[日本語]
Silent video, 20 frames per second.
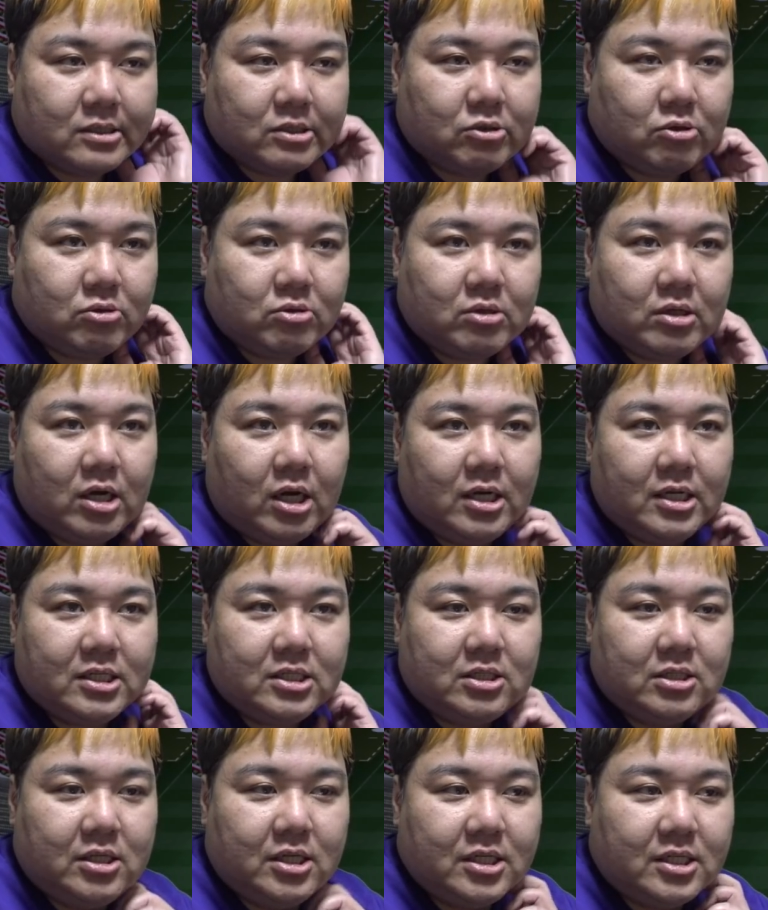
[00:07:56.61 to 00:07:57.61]
ちょっとやり
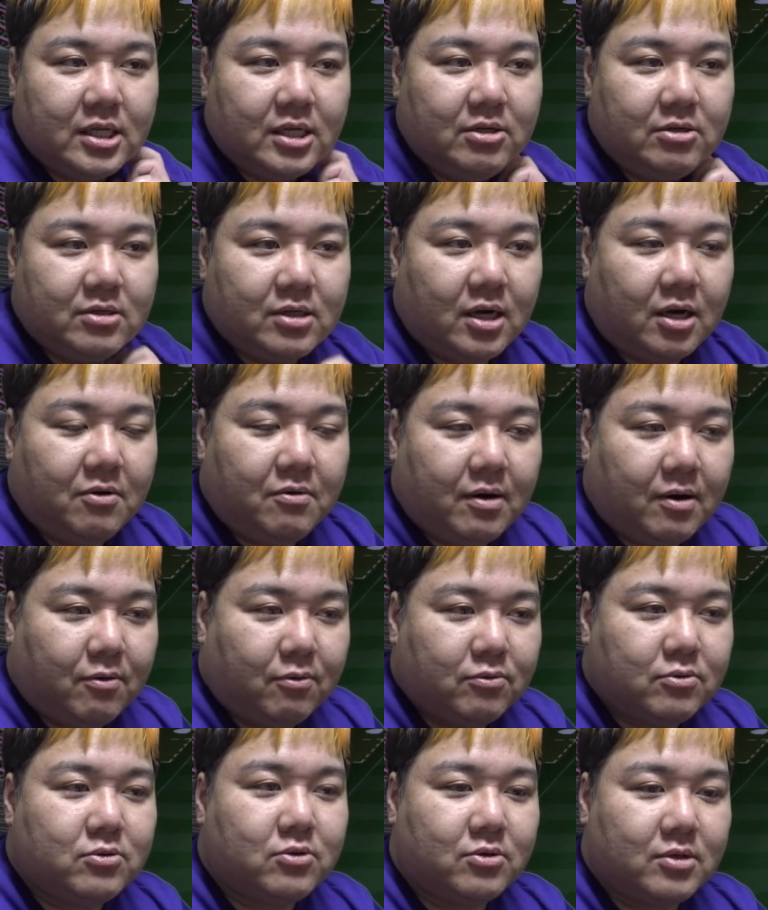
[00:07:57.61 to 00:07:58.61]
すぎてる感は
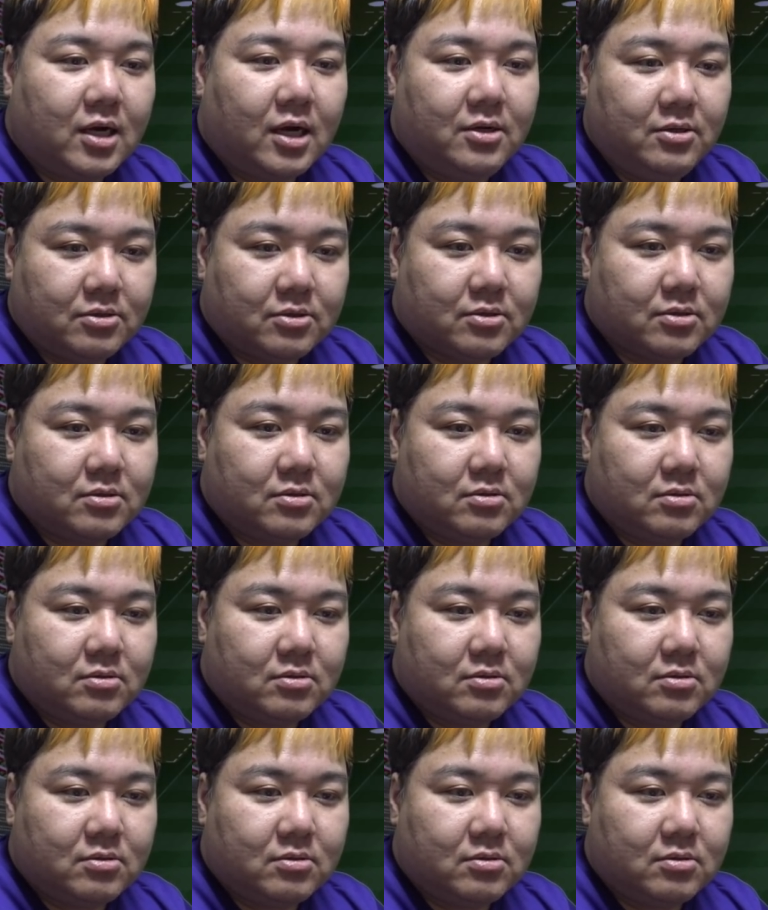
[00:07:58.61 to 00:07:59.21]
本当にある。